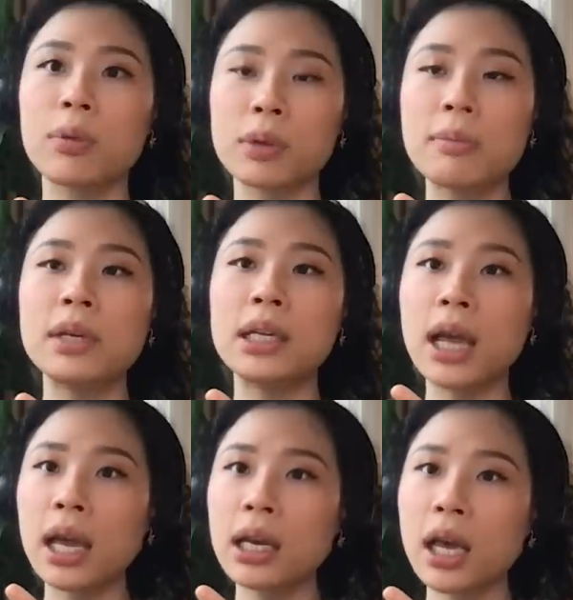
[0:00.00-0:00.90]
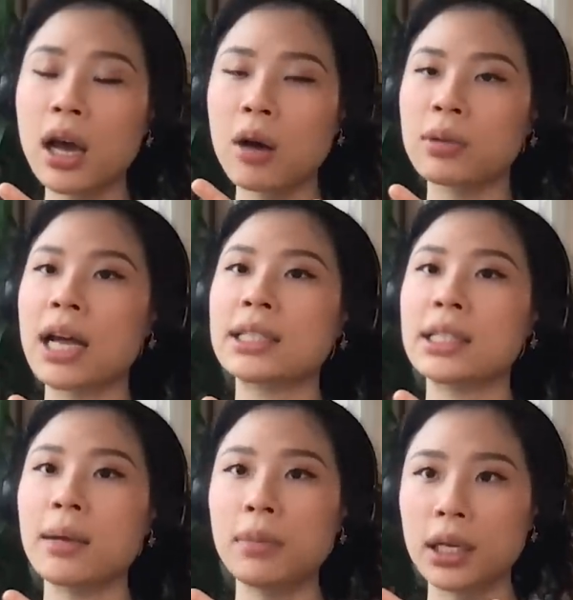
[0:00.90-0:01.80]
chị học tâm lý lên học
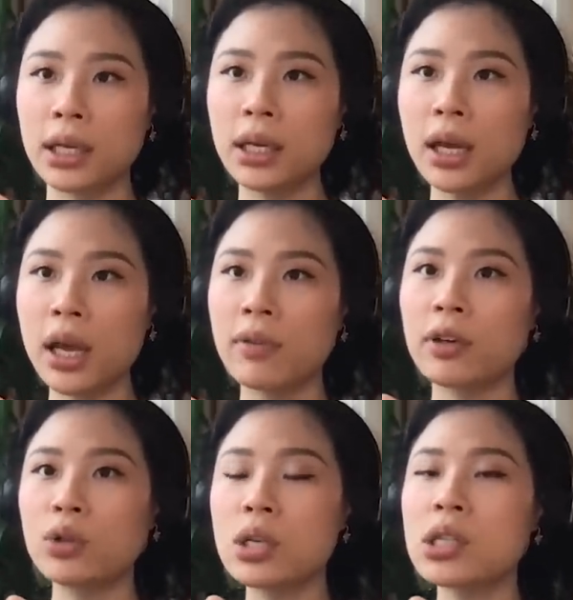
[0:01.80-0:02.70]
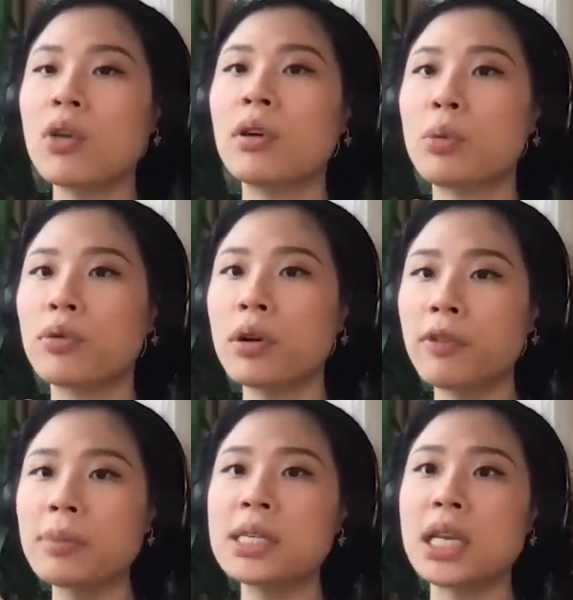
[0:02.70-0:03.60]
thạc sĩ tâm lý và chuyên ừ. sâu về một ừ.
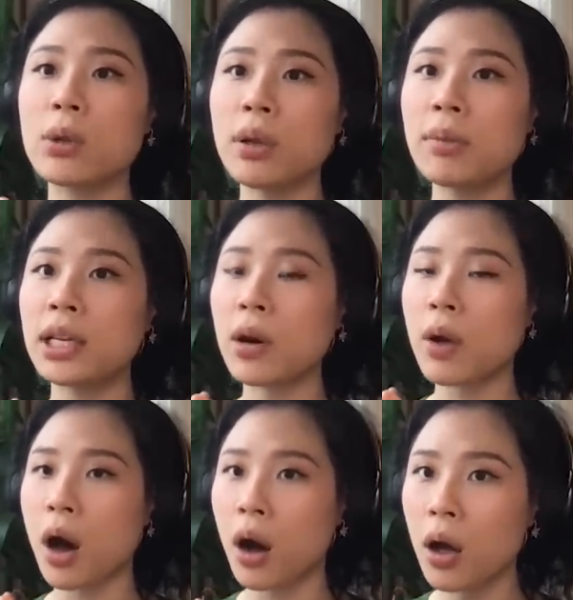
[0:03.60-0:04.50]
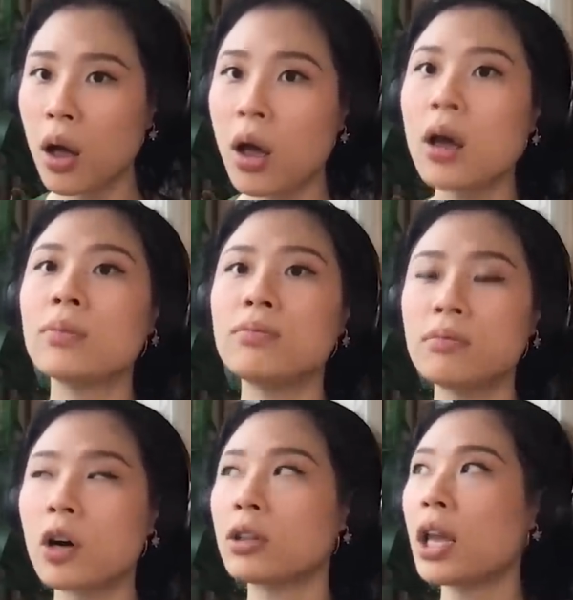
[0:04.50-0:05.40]
phương pháp trị liệu tâm lý nào đó
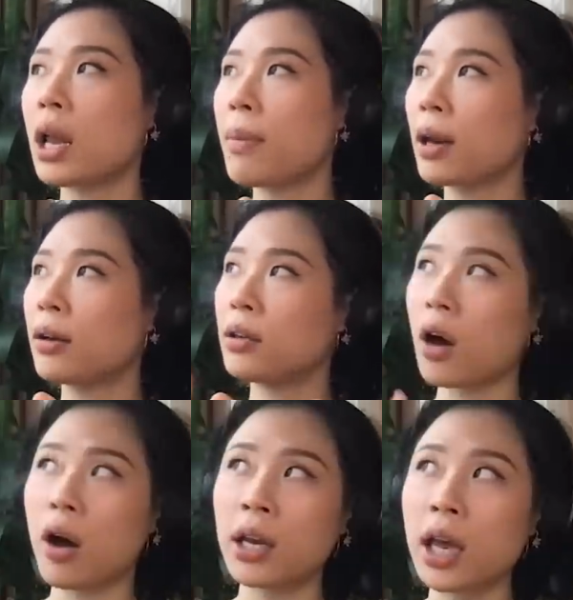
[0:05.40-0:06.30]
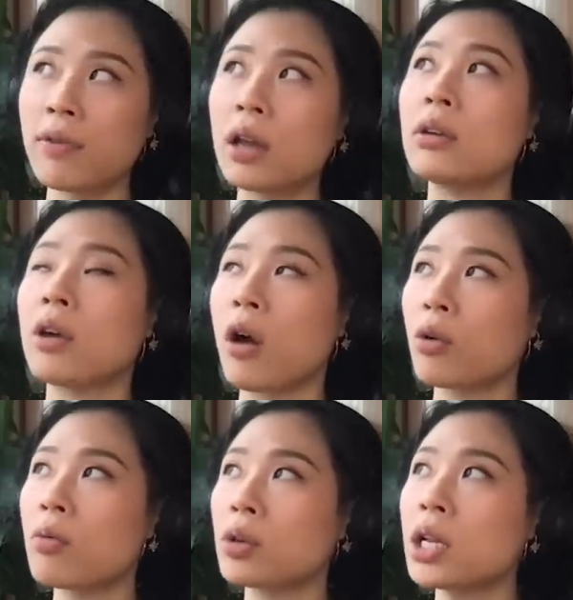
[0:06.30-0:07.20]
ừ, có thể là bằng lời nói này và lời
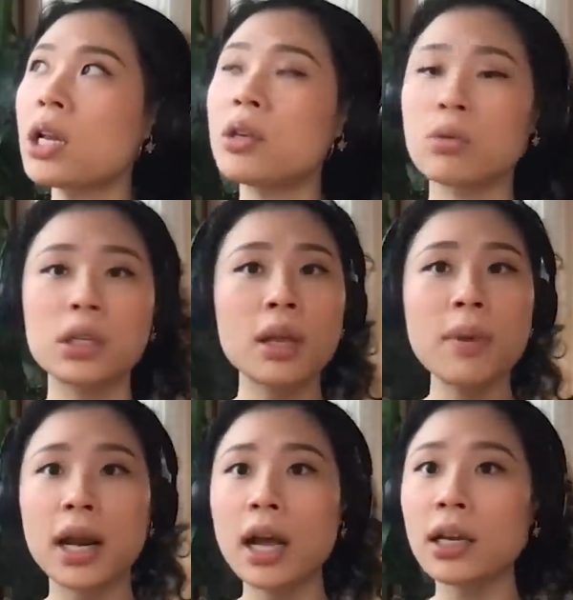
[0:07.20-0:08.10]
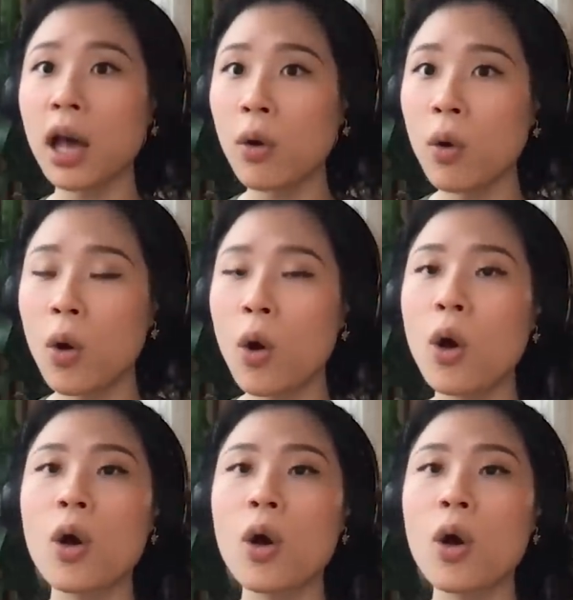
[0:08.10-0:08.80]
nói cũng có rất là nhiều những tiếp cận khác nhau